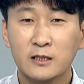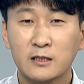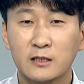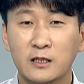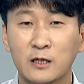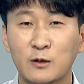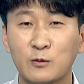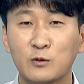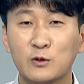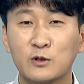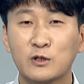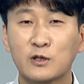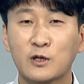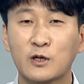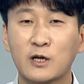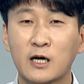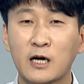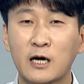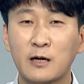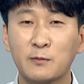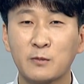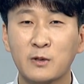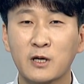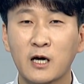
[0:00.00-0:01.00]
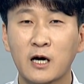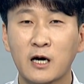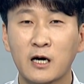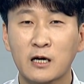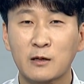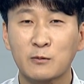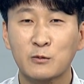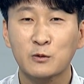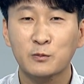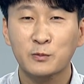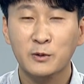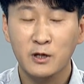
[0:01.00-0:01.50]
네, 오늘 저랑 함께
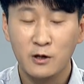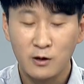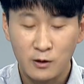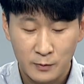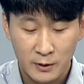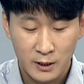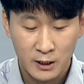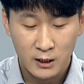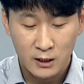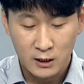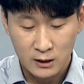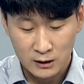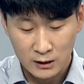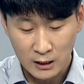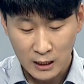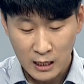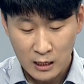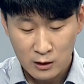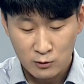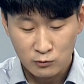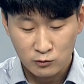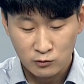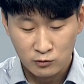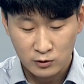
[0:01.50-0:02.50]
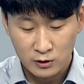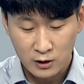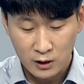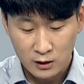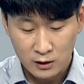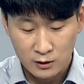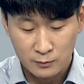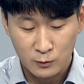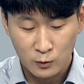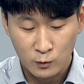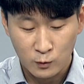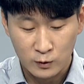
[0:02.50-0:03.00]
알아볼 기업이 이제
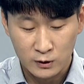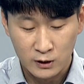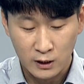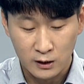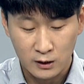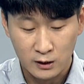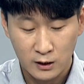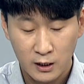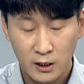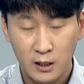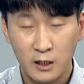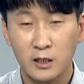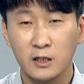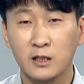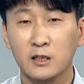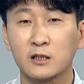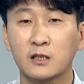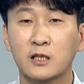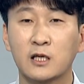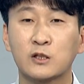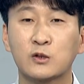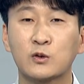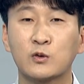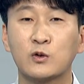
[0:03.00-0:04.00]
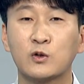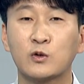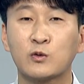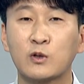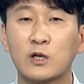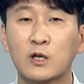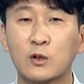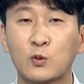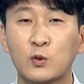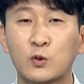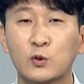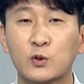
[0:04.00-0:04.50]
한국주택금융공사인데
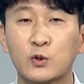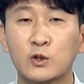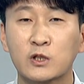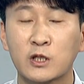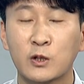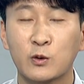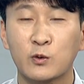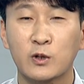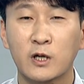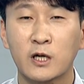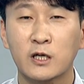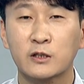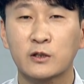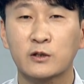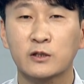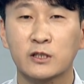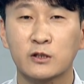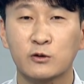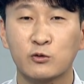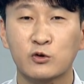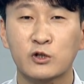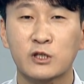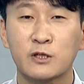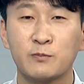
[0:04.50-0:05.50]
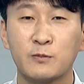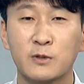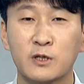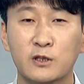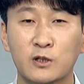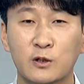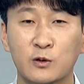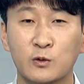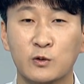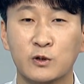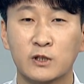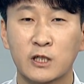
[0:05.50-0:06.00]
대졸과 고졸 채용해서 이제 60명
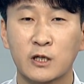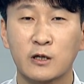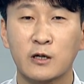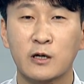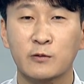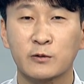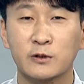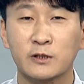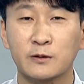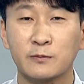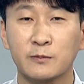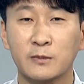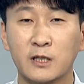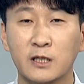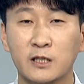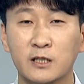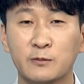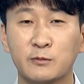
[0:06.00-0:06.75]
정도를 채용하고 있습니다.